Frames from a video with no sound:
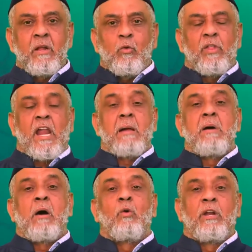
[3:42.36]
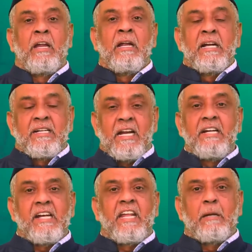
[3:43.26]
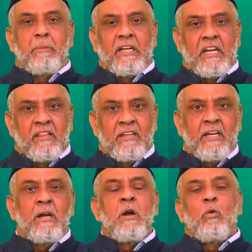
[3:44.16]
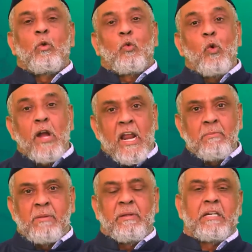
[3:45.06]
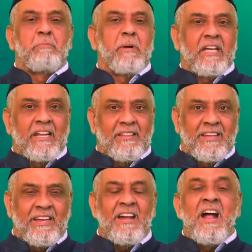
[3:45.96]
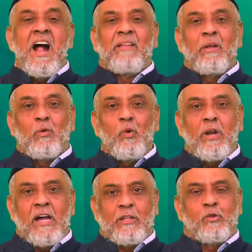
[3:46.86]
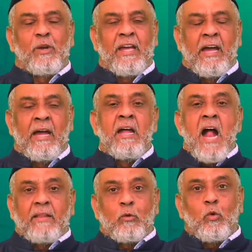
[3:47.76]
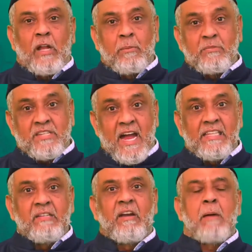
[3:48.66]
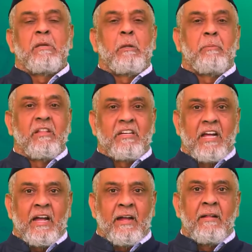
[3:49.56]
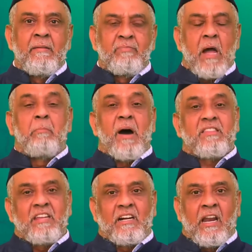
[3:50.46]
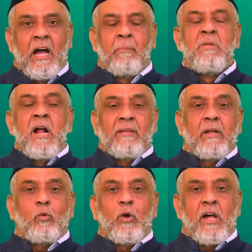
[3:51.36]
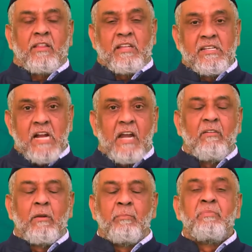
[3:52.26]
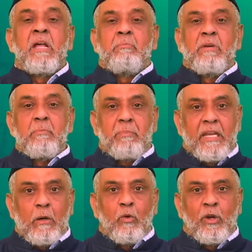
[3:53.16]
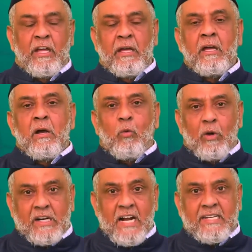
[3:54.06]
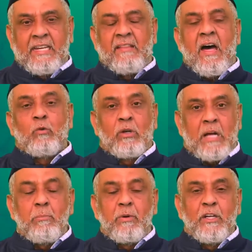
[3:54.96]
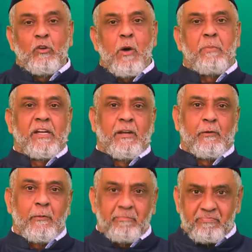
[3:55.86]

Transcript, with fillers: உதாரணமாக ஒரு டென்ட் அடிக்கப்படுகிறது ஒரு கூடாரம் அமைக்கப்படுகிறது அந்த கூடாரத்துடைய அந்த கூடாரம் சாய்ந்து விடாமல் இருப்பதற்காக நாம் பார்த்திருக்கலாம் அந்த கூடாரத்தின் நடுவிலும் மிகப்பெரிய ஒரு ஒரு கட்டை ஏதாவது ஒரு கம்பு நிறுவப்பட்டிருக்கும்